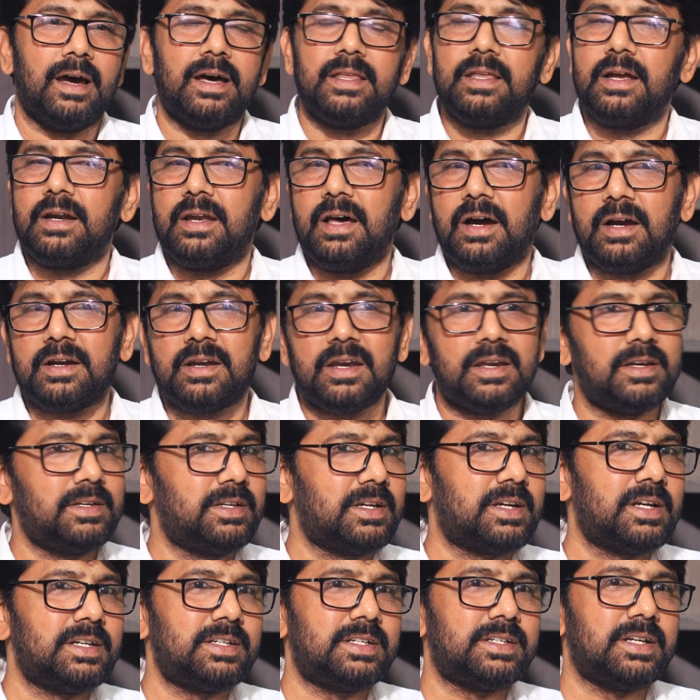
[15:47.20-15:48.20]
అది ఆ డాక్టర్
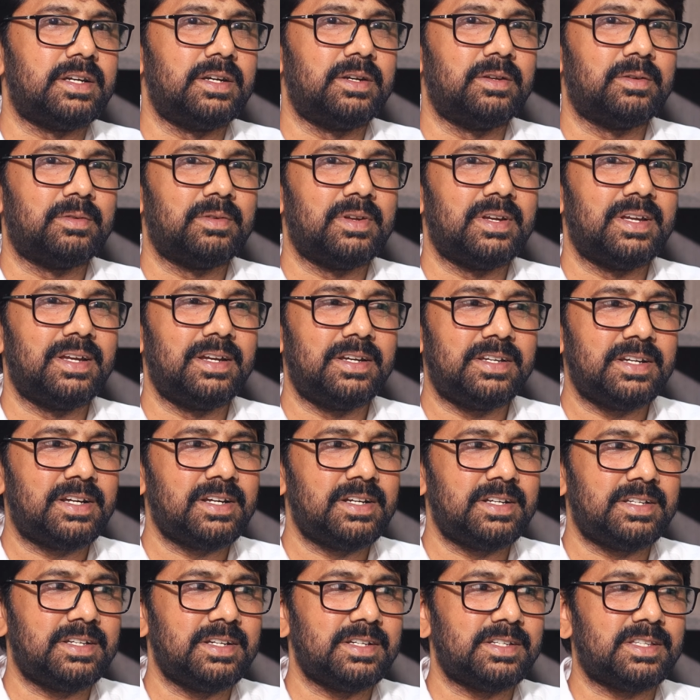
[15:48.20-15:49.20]
ఎడ్యుకేట్ చేయడు
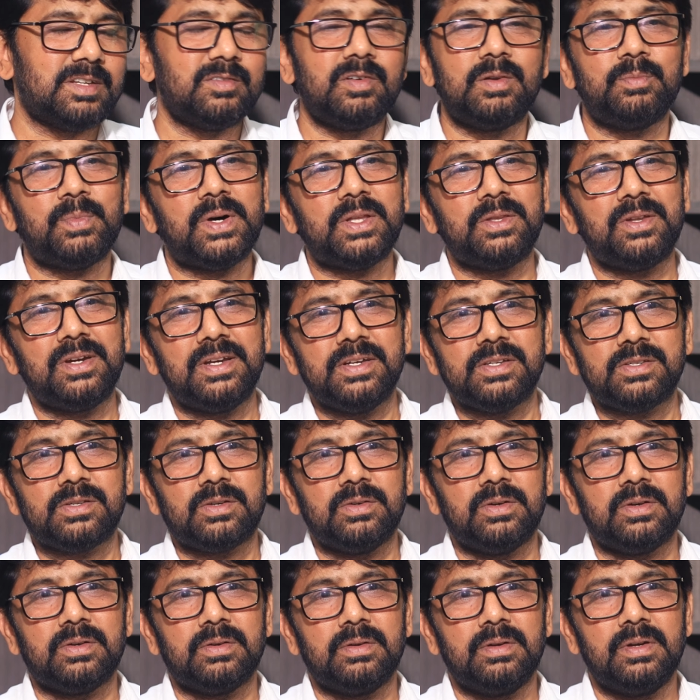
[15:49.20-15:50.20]
ఎడ్యుకేట్ చేస్తే వీళ్ళు మందులు
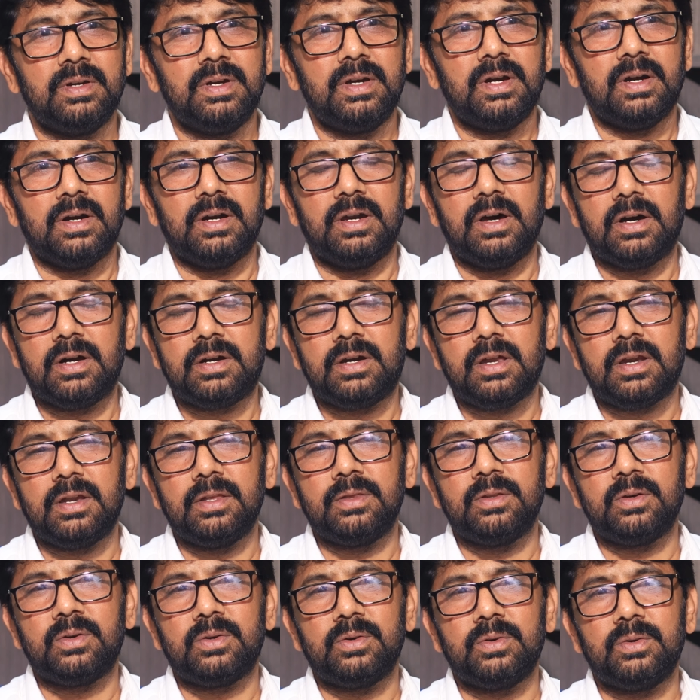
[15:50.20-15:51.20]
వేసుకోరు డాక్టర్
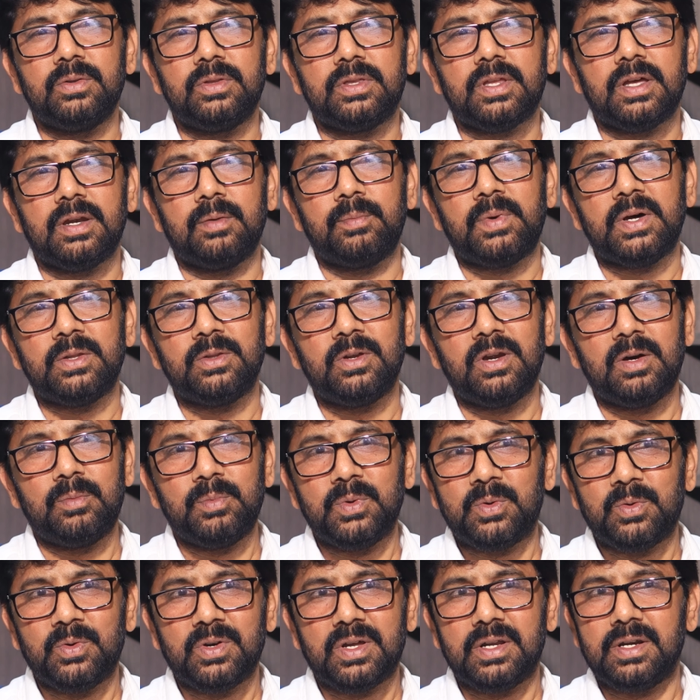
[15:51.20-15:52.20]
ఎందుకు తన మందులు
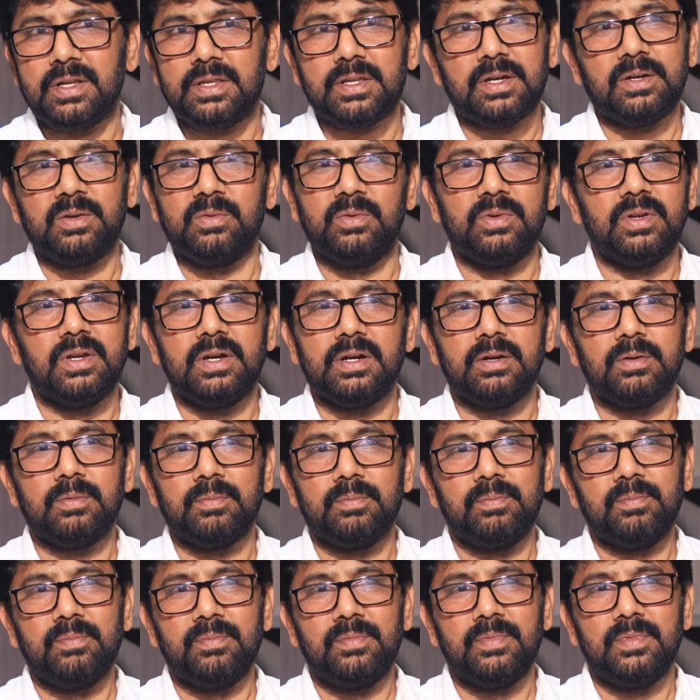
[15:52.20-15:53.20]
అమ్ముకుంటానికి తను ఉన్నాడు
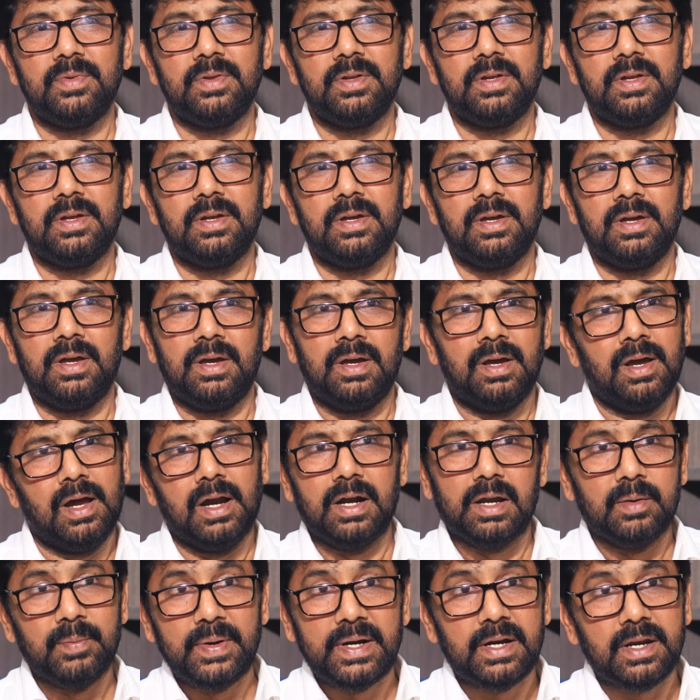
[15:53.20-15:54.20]

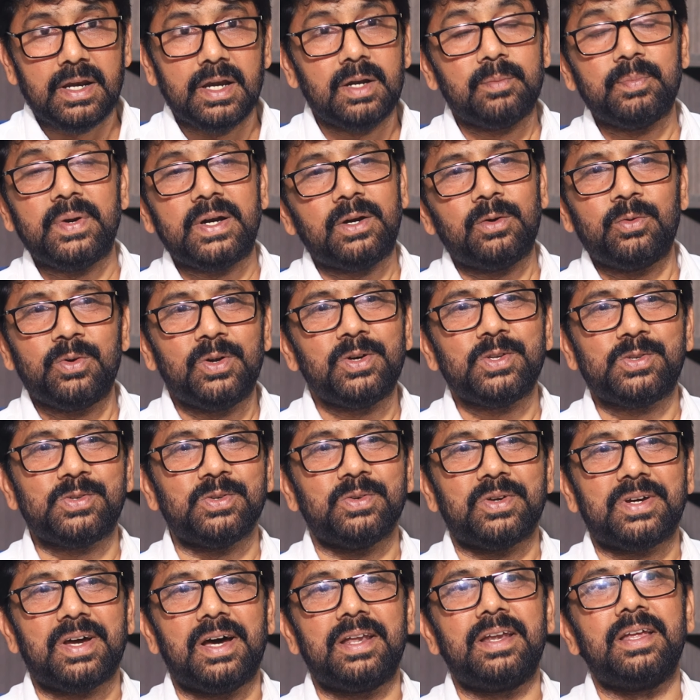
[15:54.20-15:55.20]
అల్టిమేట్ ట్రీట్మెంట్
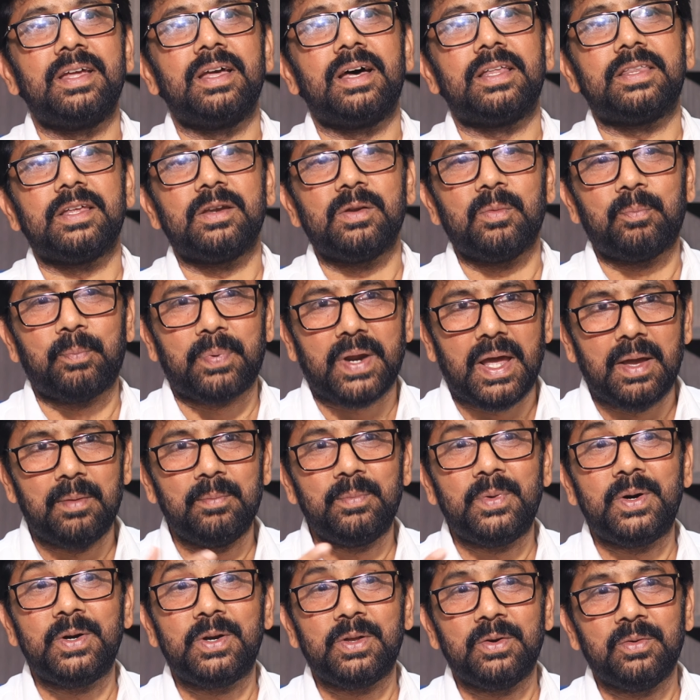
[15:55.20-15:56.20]
ఉండొచ్చు కానీ అతని
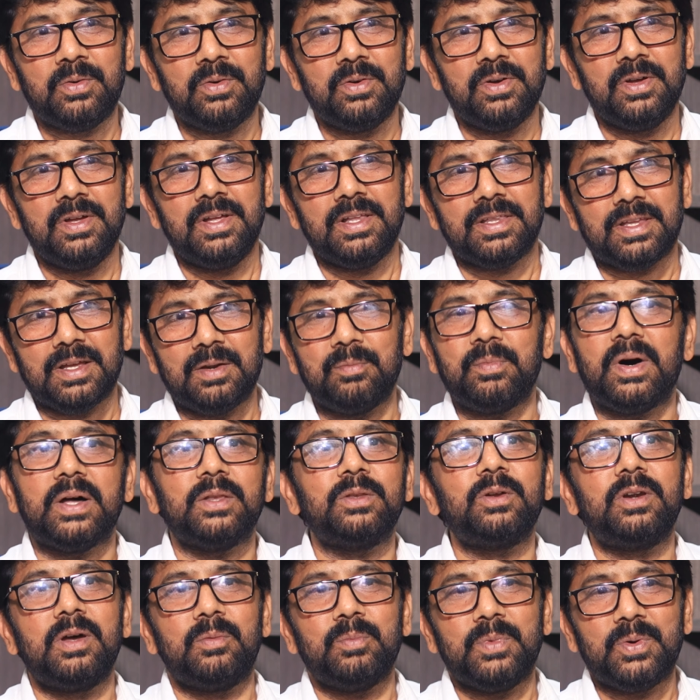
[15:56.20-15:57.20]
ప్రైమ్ మోటివ్ తన
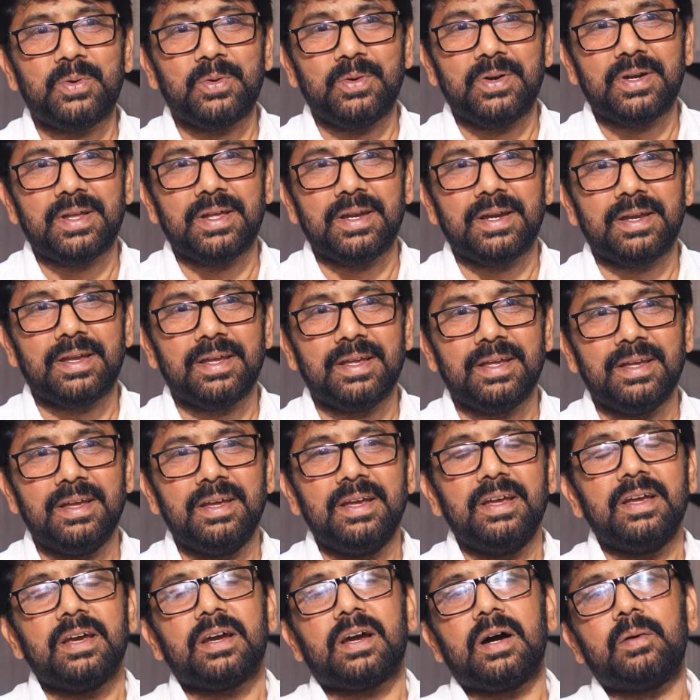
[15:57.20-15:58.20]
మందులు అమ్ముకుంటానికి
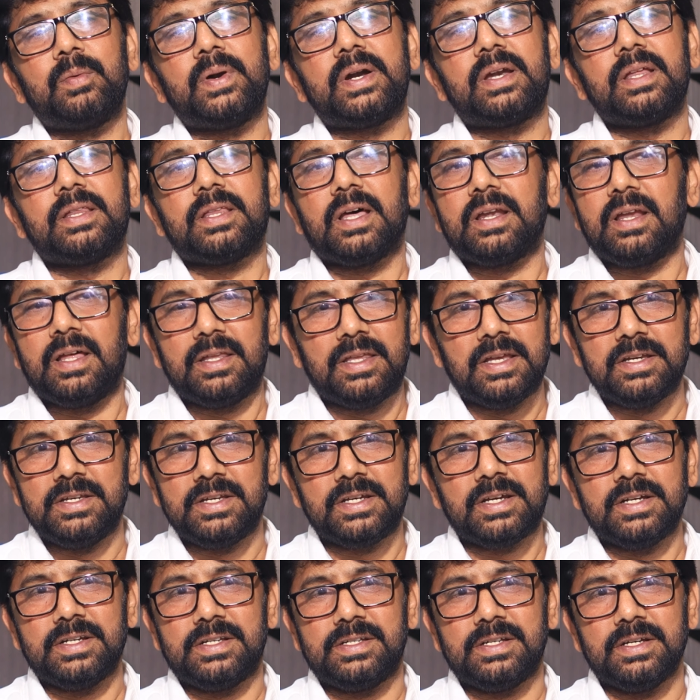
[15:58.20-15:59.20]
కాబట్టి తను అది
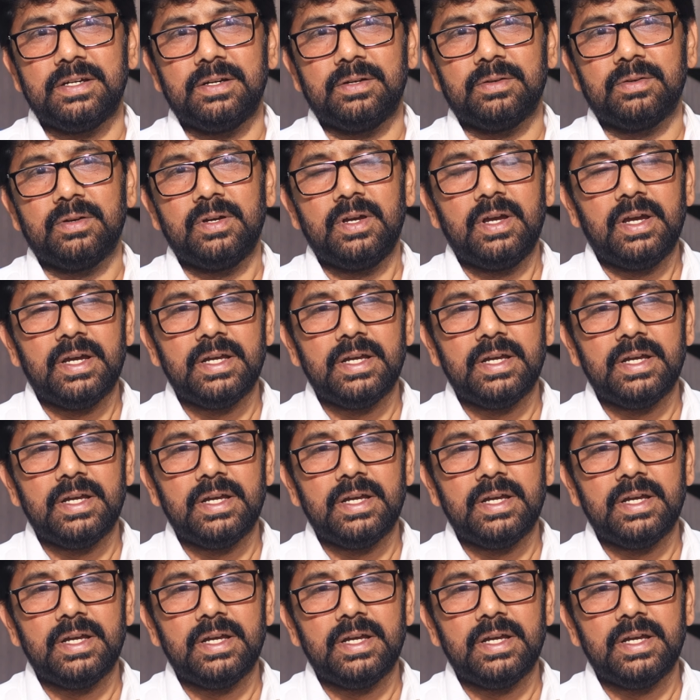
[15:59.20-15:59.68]
ఎడ్యుకేట్ చేయడు